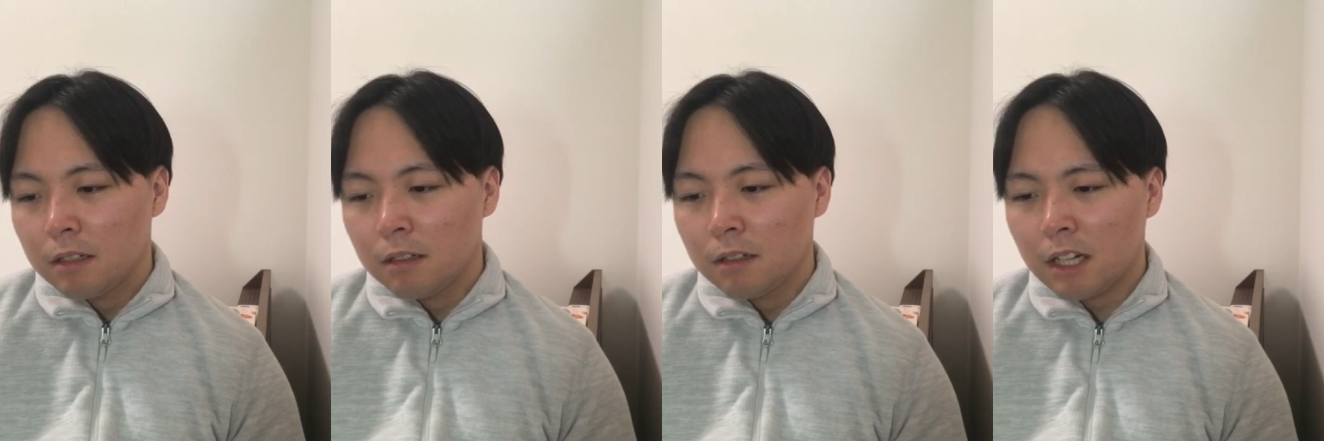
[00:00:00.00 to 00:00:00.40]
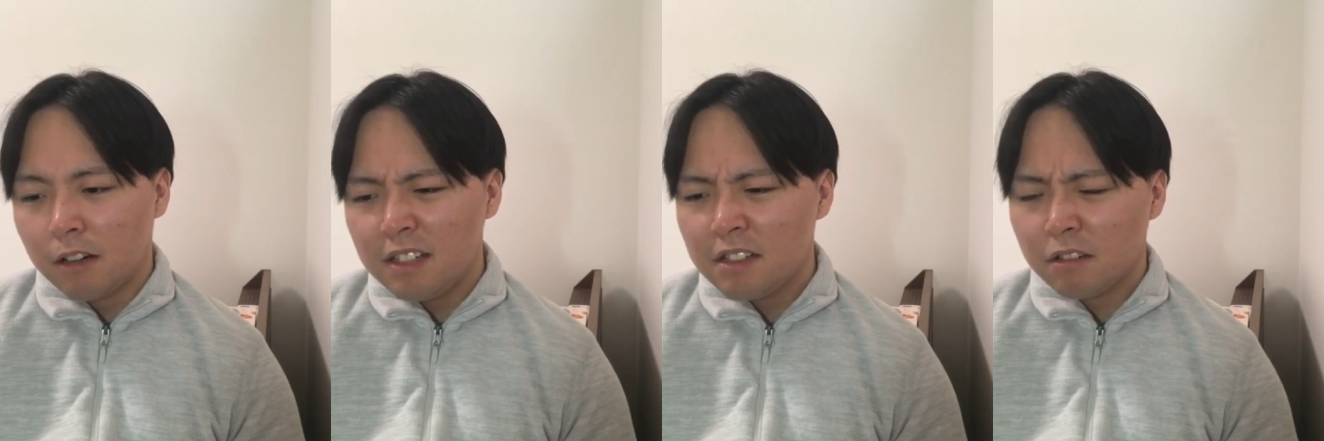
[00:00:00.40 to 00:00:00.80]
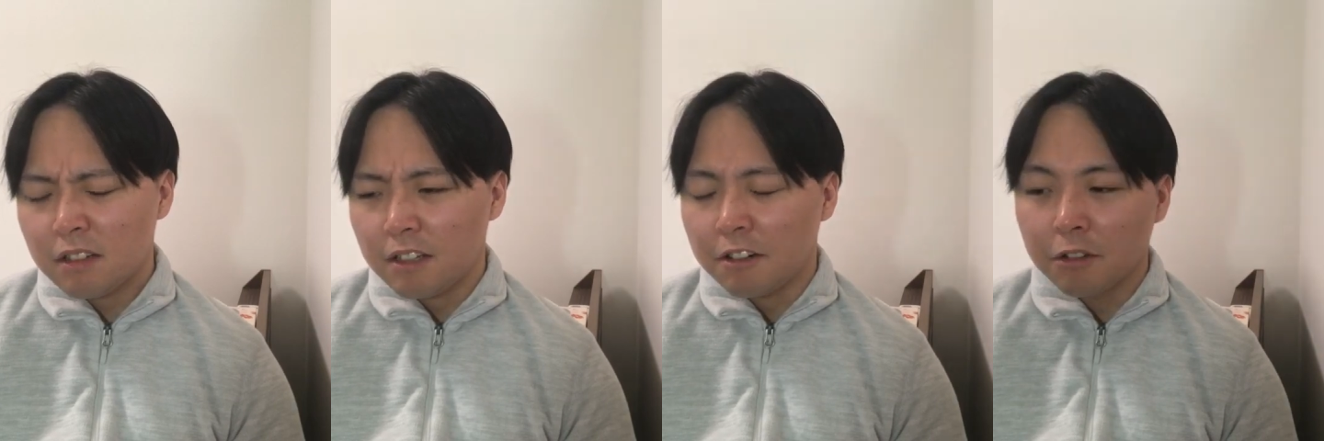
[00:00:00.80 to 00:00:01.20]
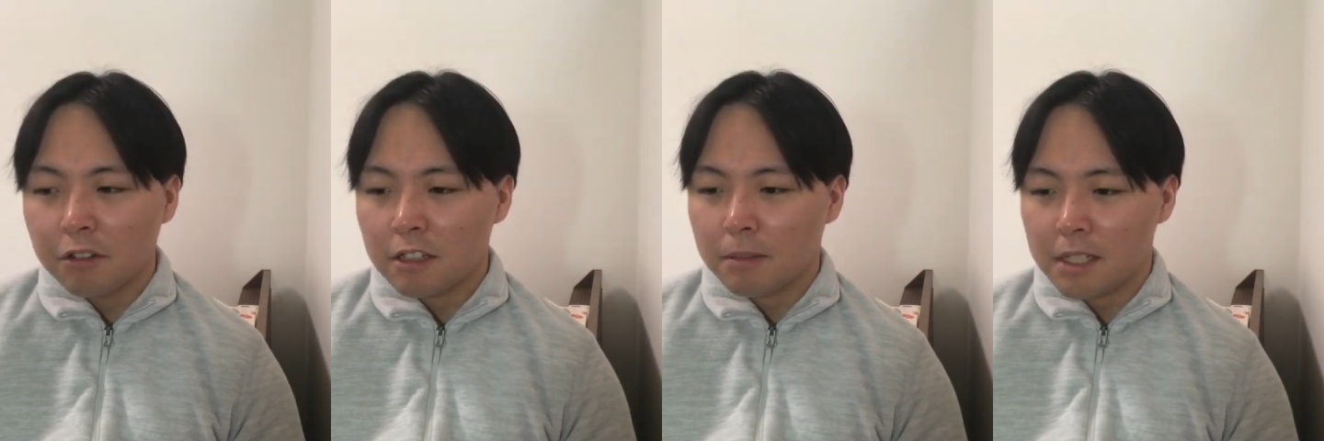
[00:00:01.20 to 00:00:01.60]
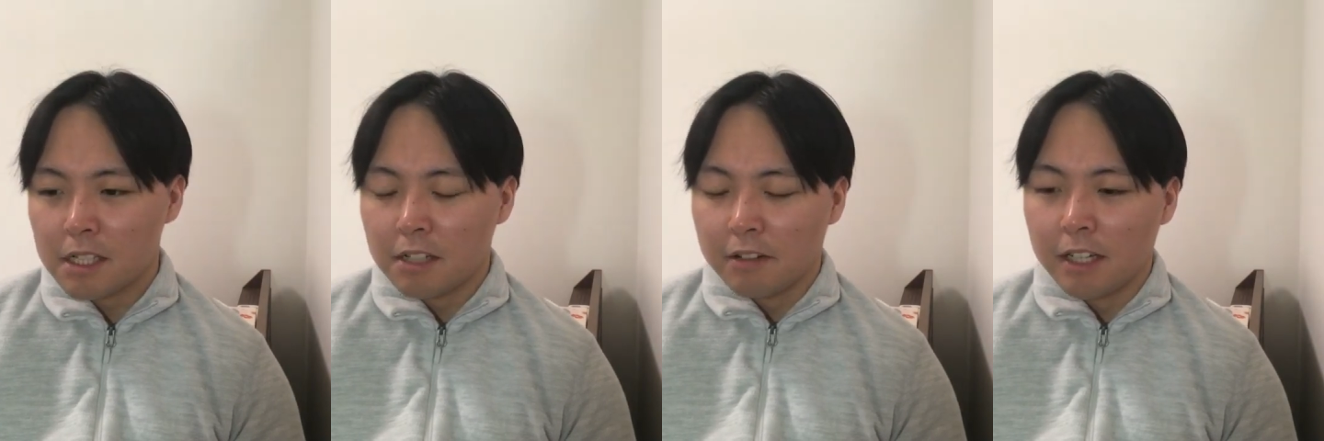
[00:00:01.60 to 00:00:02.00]
うん、かわいそうでは本当は済ま
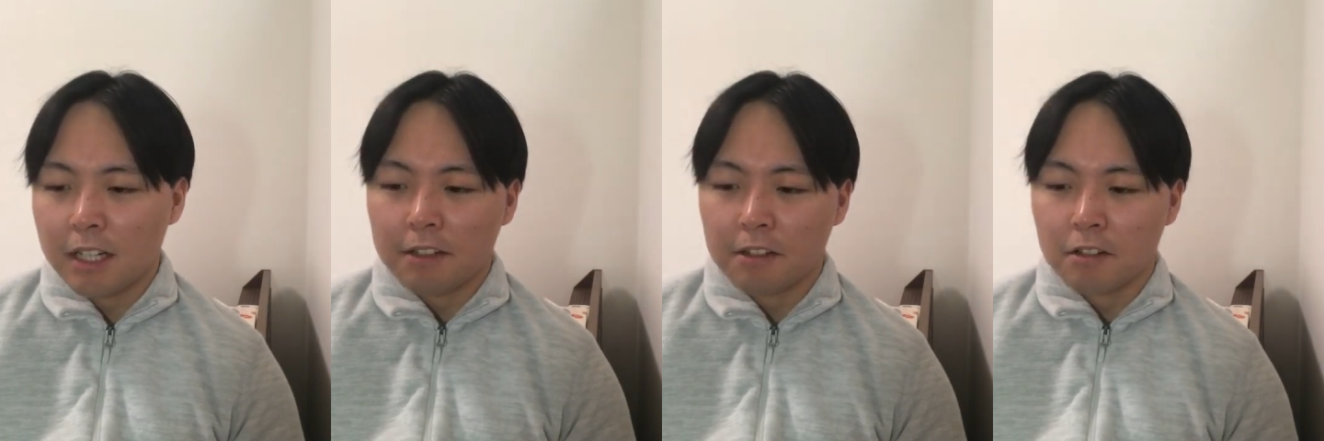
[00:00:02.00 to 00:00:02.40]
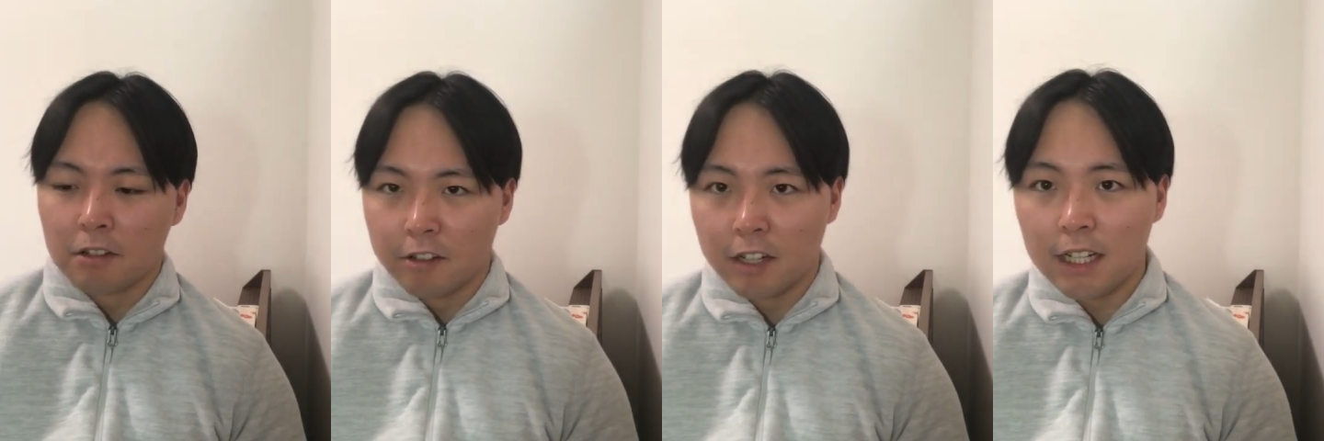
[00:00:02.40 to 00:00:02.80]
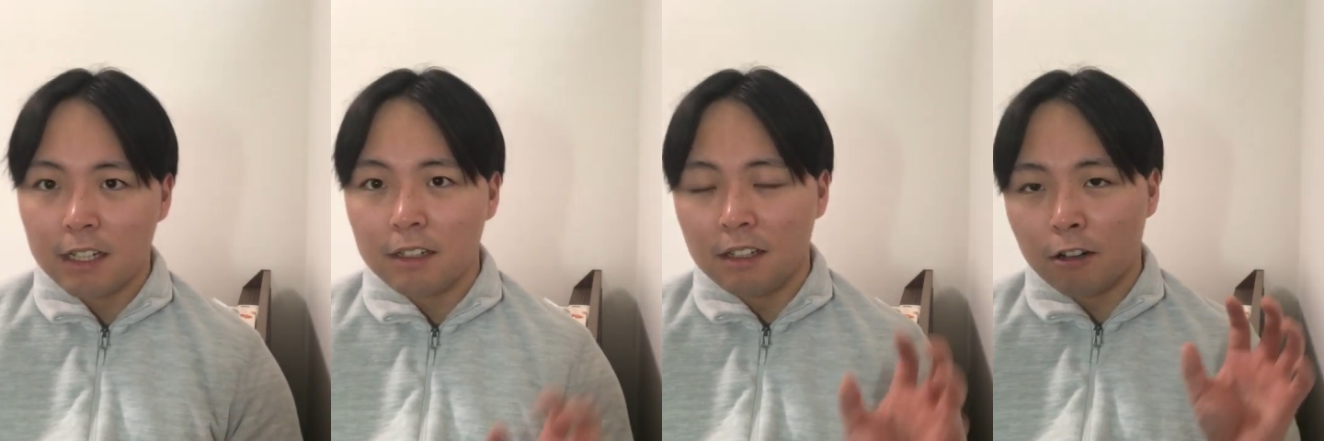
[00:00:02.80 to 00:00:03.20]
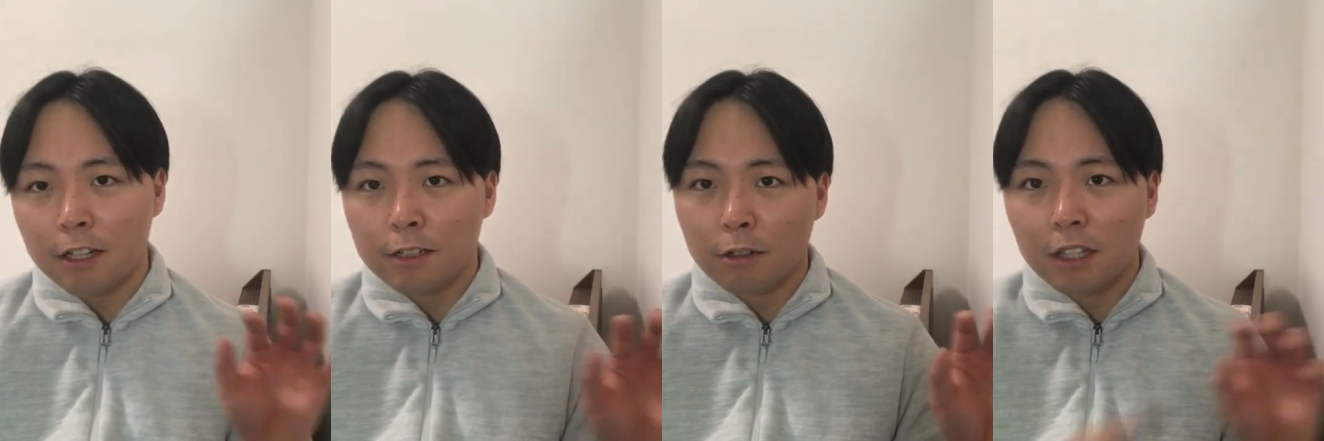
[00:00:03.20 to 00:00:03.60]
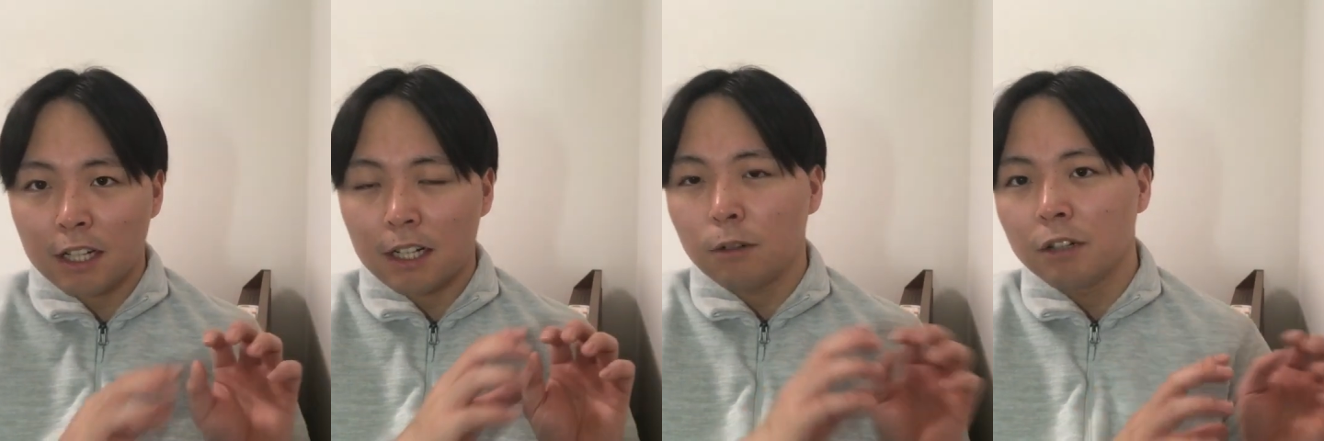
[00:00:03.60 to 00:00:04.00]
してはいけないんですけどそのかいかわいそうだ
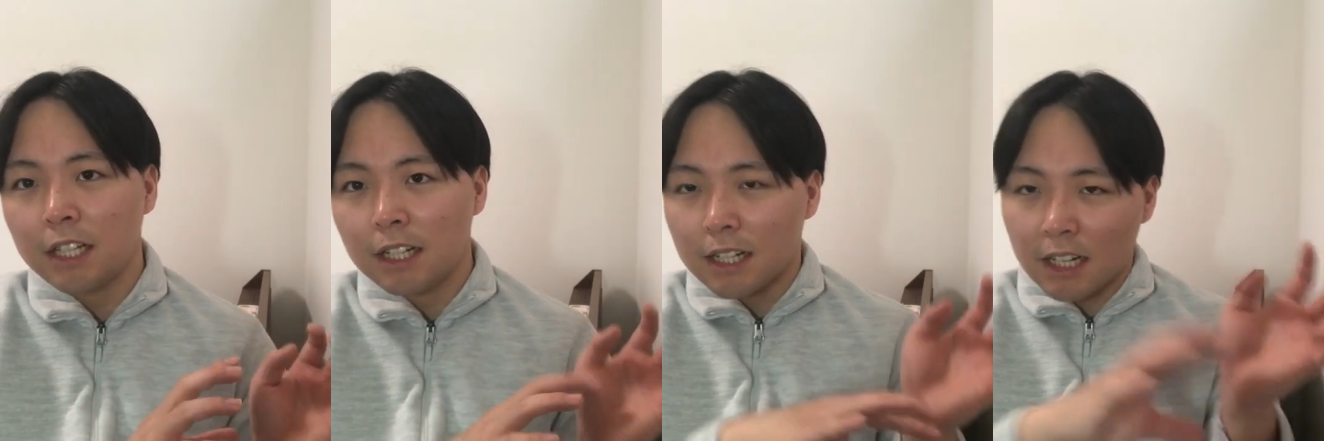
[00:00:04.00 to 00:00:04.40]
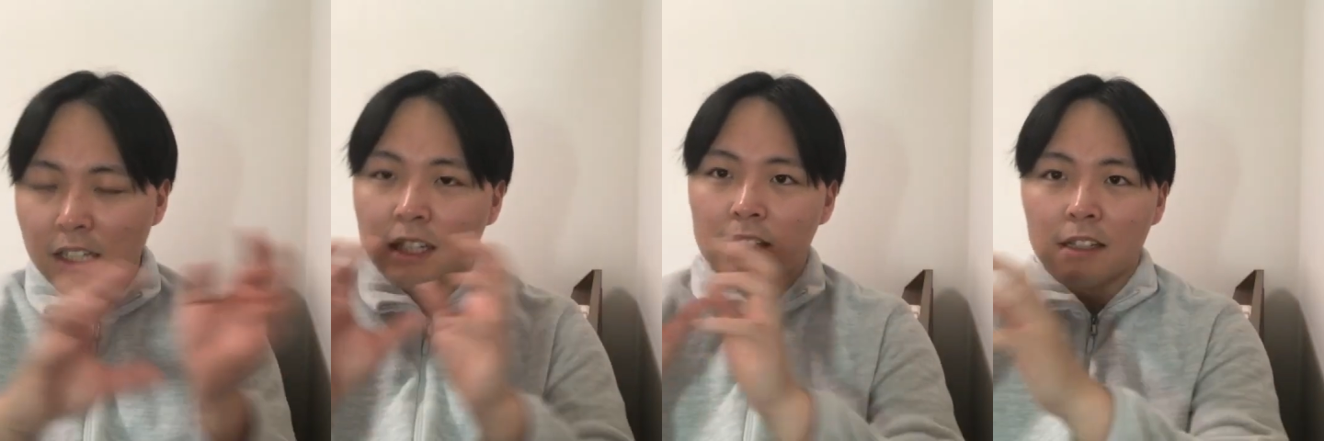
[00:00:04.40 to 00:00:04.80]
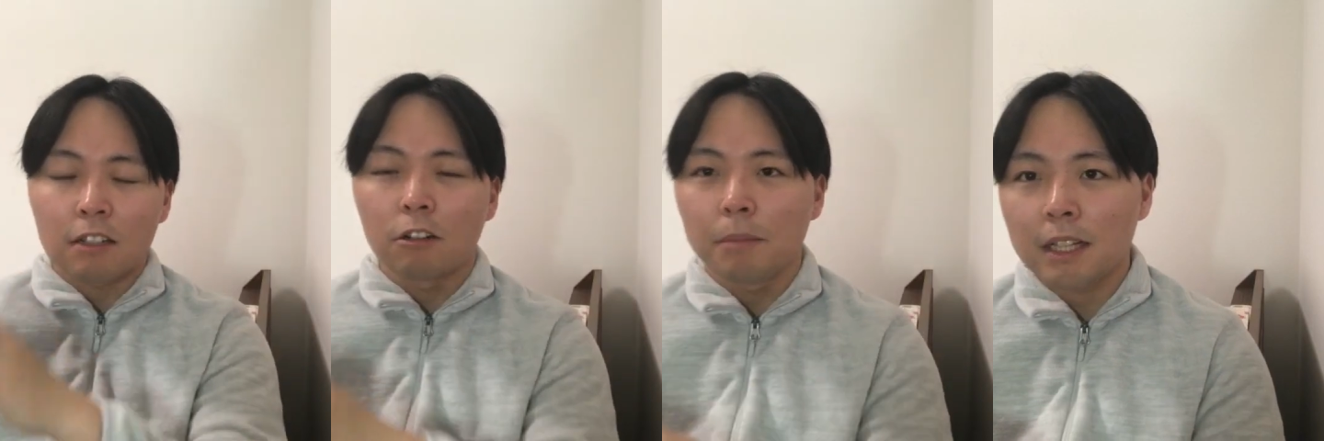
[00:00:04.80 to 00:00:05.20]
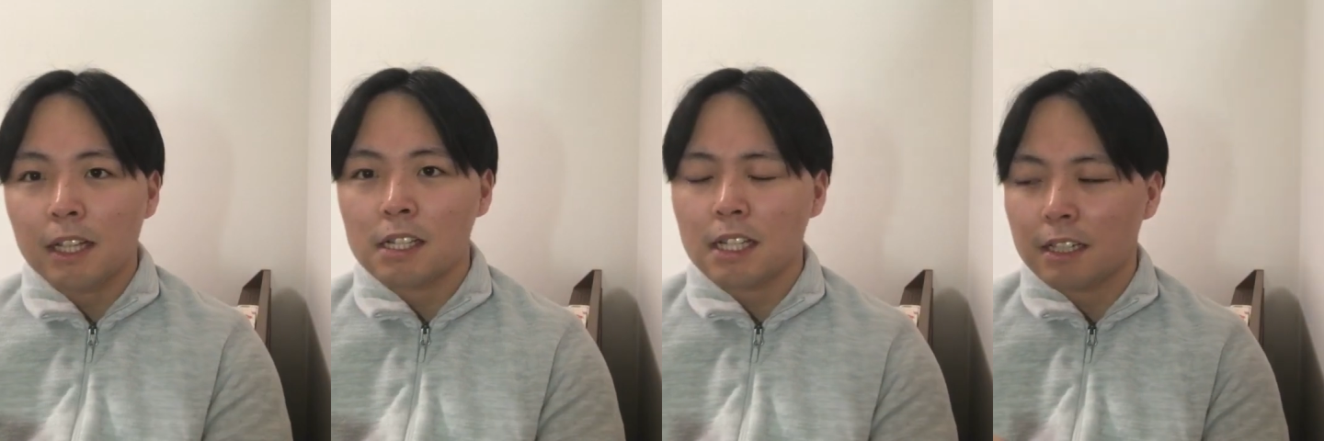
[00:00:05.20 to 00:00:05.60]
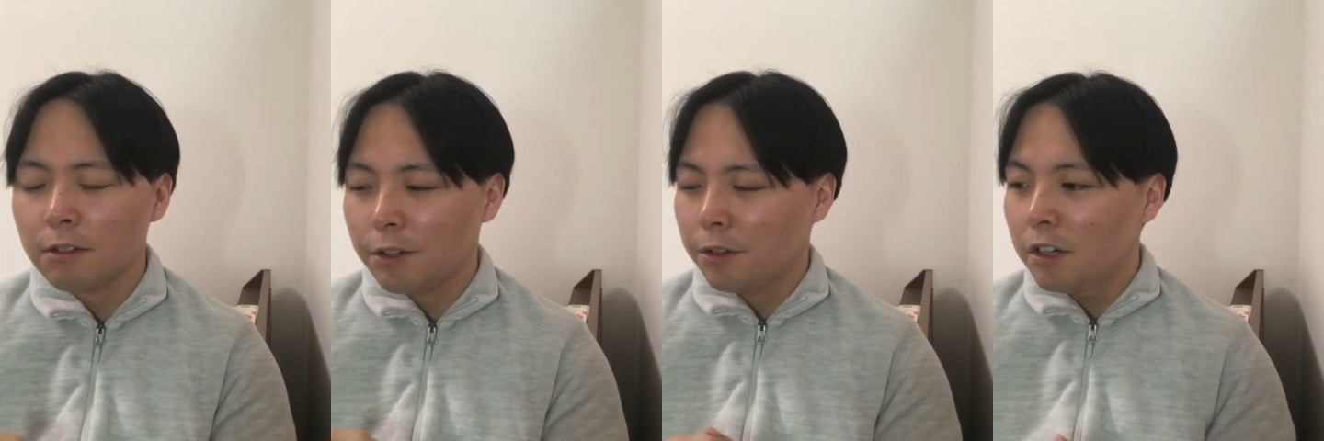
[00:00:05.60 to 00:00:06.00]
からこう何か解決策を見いだしてそ
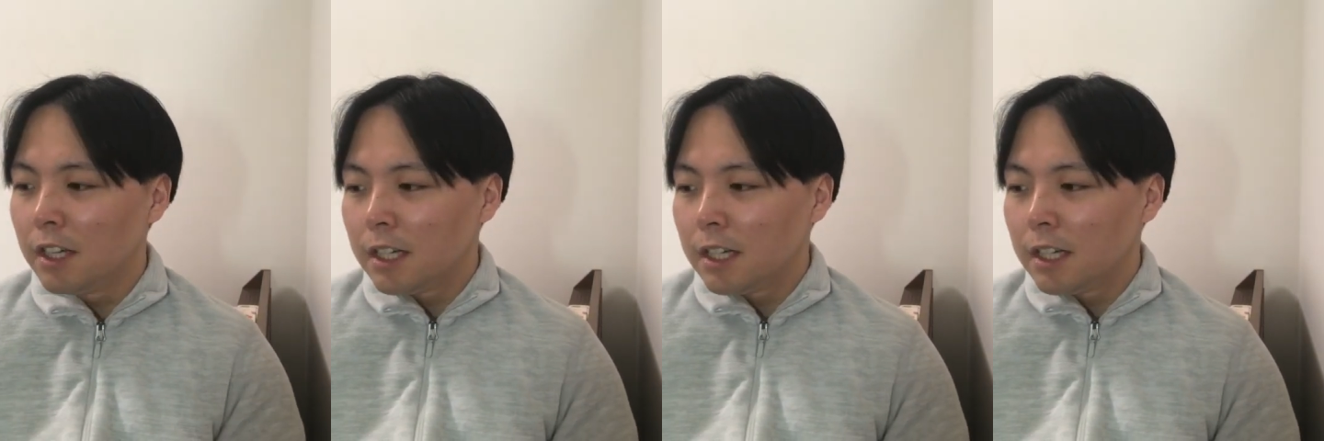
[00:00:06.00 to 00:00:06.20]
れを